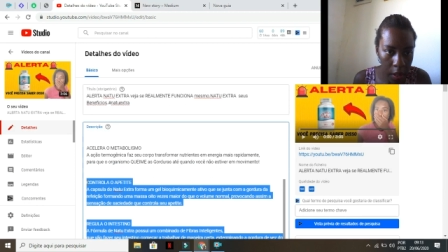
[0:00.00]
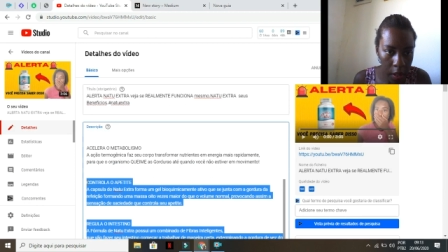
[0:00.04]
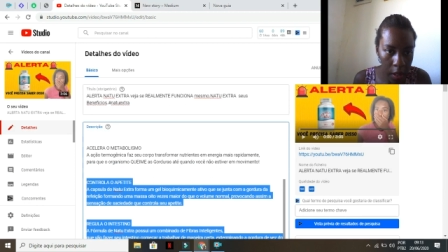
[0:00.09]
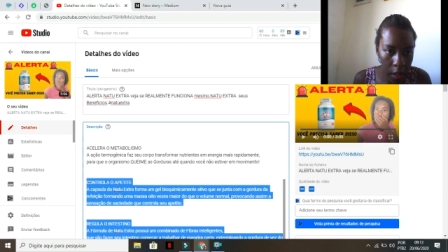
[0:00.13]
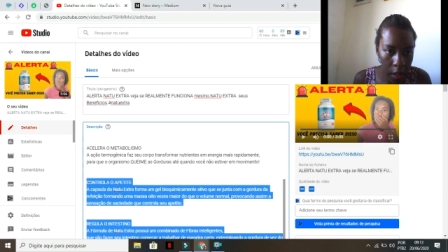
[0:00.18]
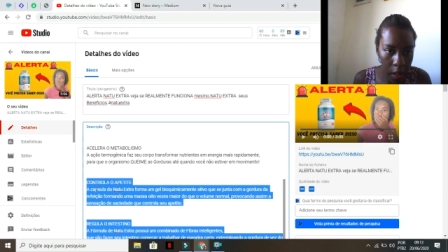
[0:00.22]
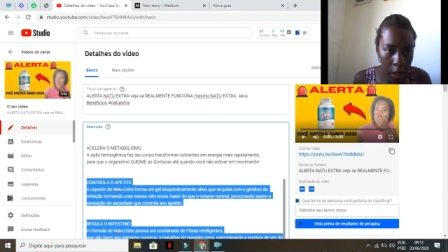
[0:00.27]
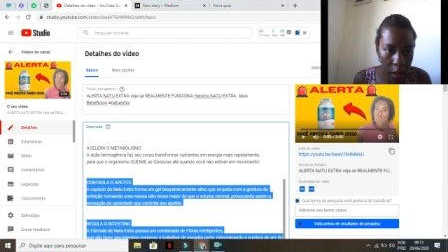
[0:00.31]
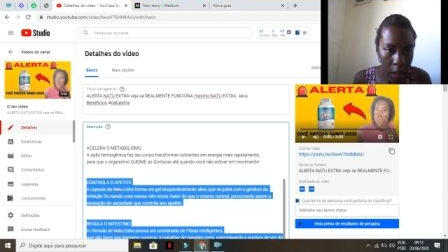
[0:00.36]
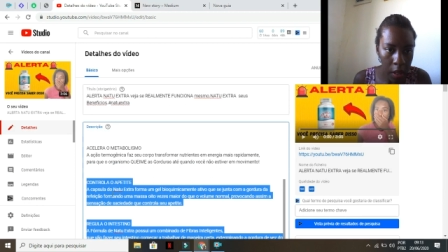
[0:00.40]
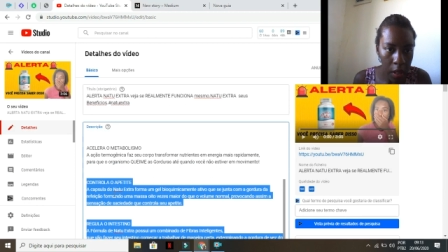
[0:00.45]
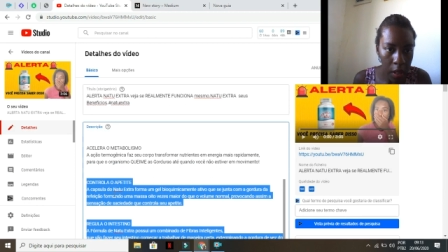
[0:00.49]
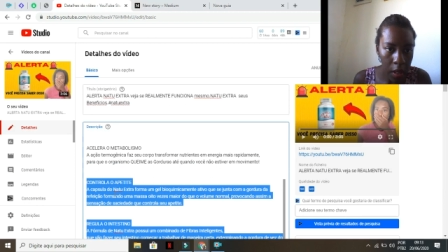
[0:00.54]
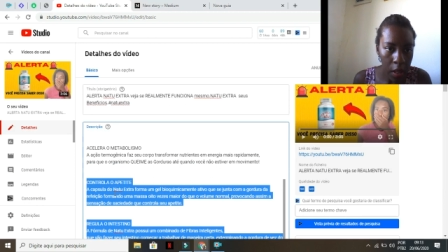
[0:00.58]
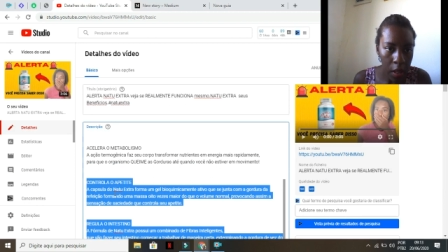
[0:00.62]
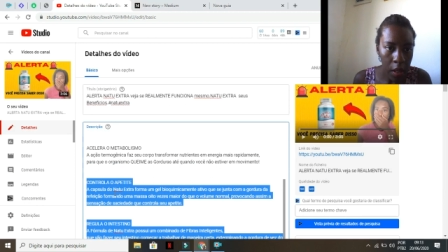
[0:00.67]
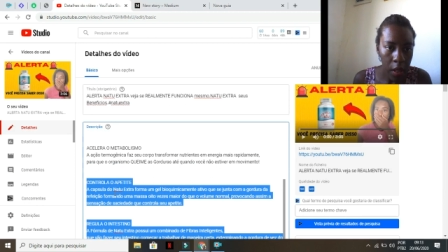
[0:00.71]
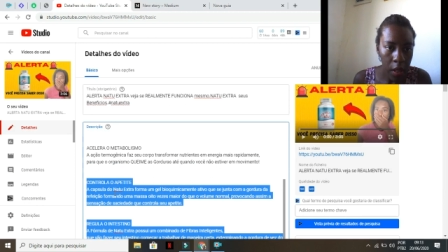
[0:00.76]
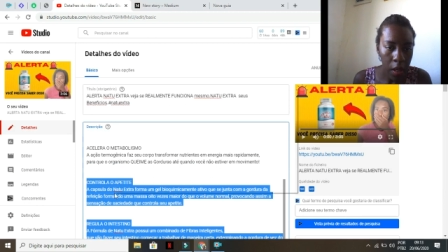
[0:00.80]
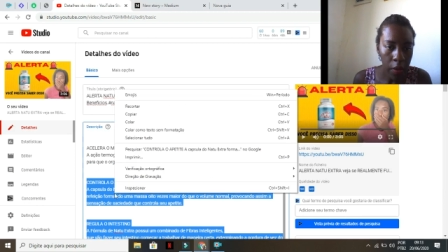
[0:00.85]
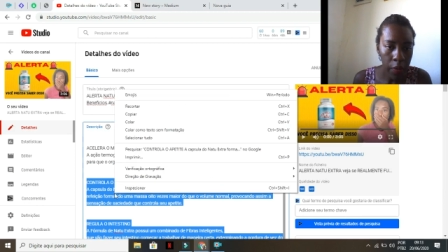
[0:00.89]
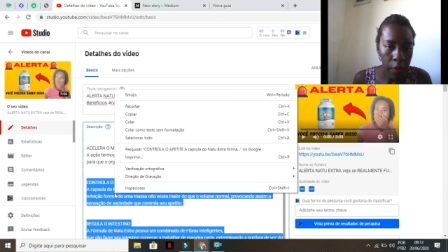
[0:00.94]
né?
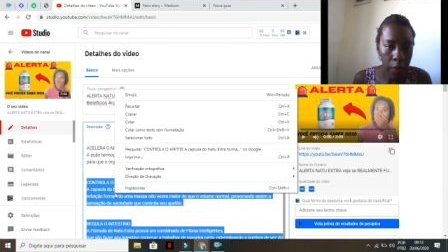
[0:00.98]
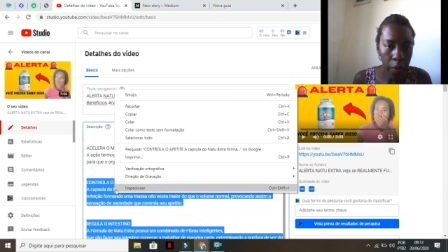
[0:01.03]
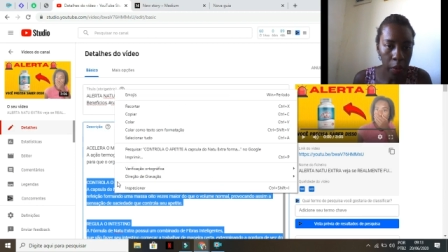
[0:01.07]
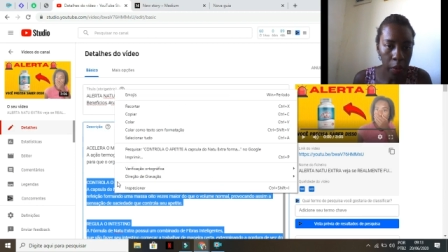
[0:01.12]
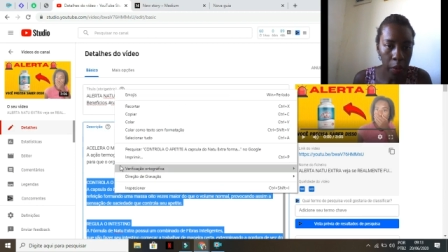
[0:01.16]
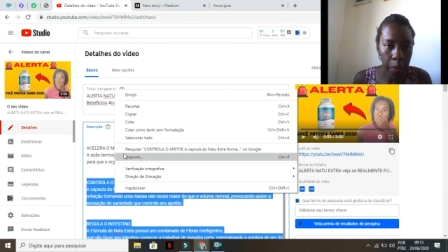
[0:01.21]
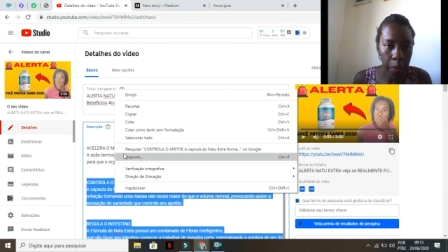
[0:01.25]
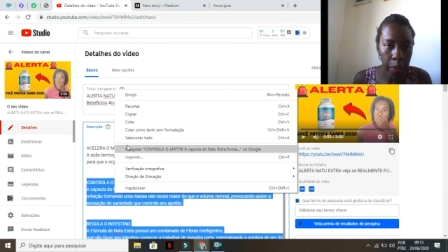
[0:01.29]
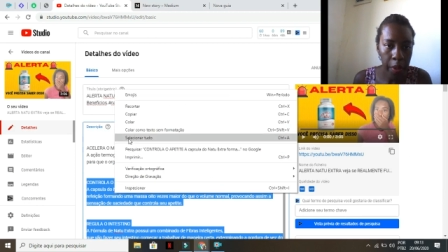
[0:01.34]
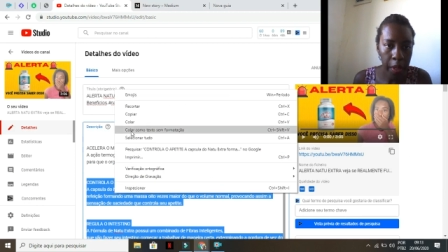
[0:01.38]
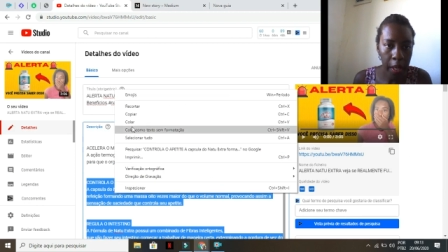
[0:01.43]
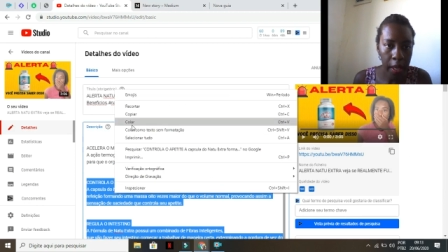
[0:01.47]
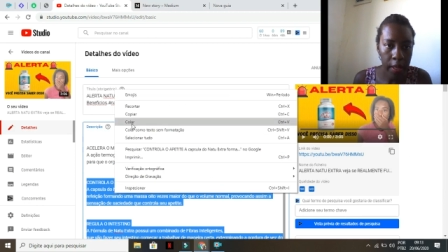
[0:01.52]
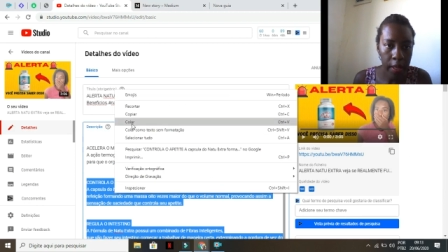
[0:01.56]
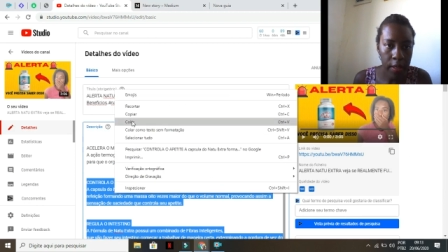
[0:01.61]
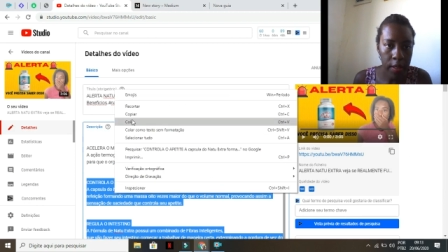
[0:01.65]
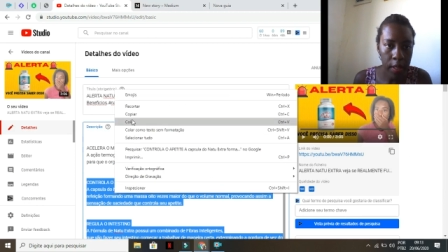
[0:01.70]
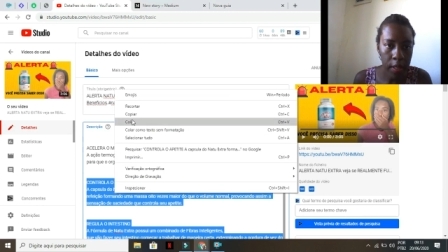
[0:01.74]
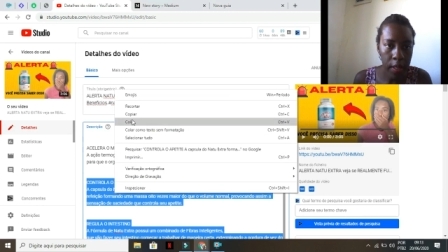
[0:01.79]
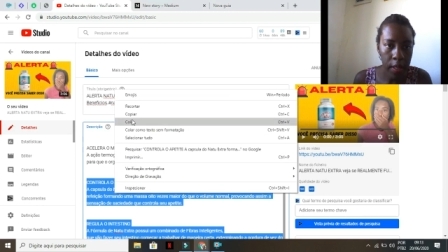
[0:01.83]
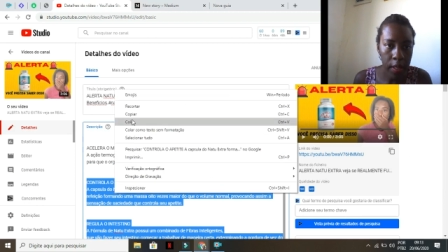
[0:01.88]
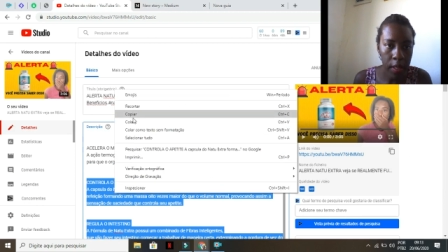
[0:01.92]
Vou copiar
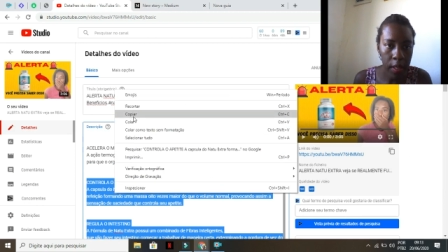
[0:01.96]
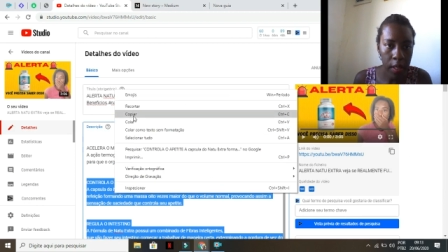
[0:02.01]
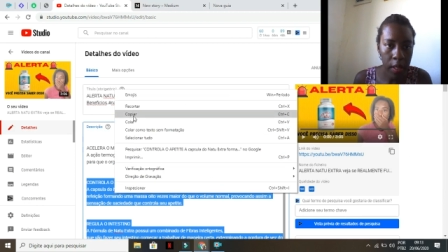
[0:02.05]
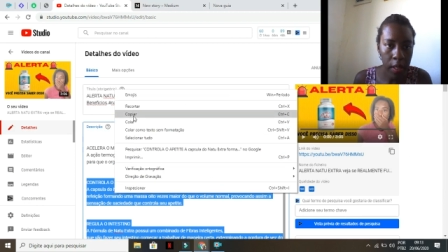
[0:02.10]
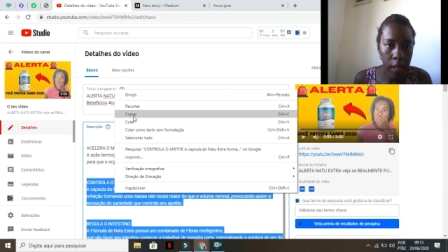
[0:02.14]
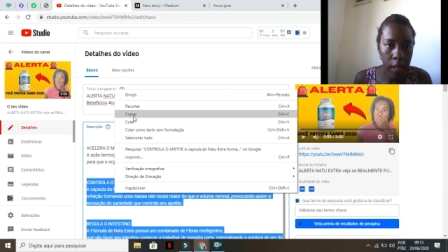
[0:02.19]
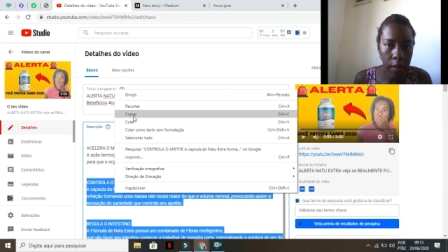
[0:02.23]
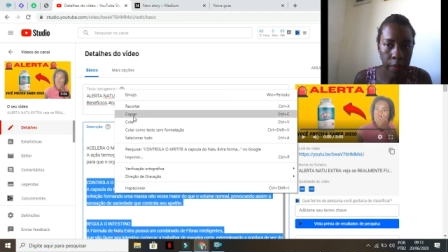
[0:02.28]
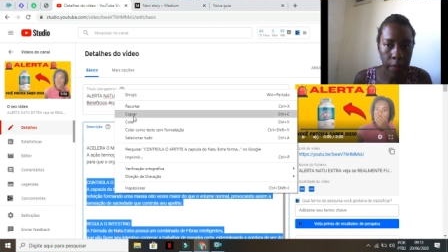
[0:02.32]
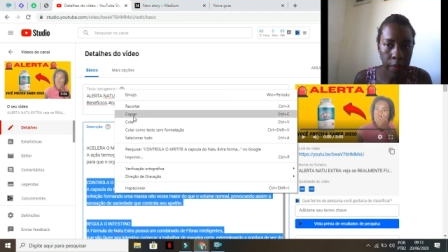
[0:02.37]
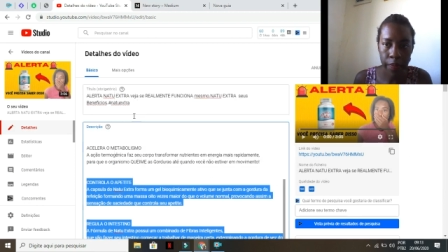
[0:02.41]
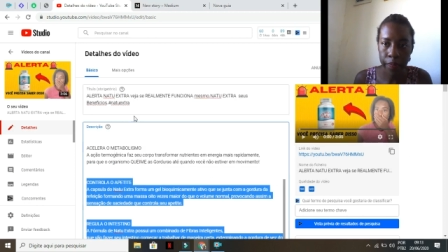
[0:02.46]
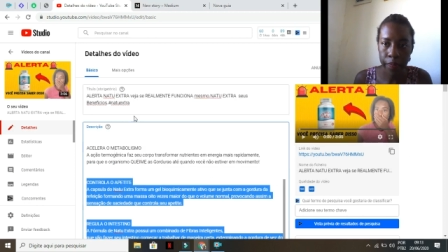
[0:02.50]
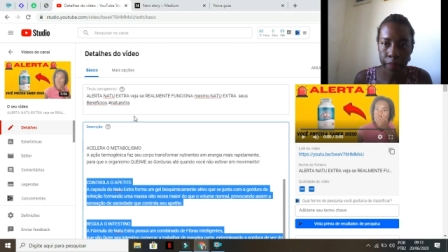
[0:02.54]
isso aqui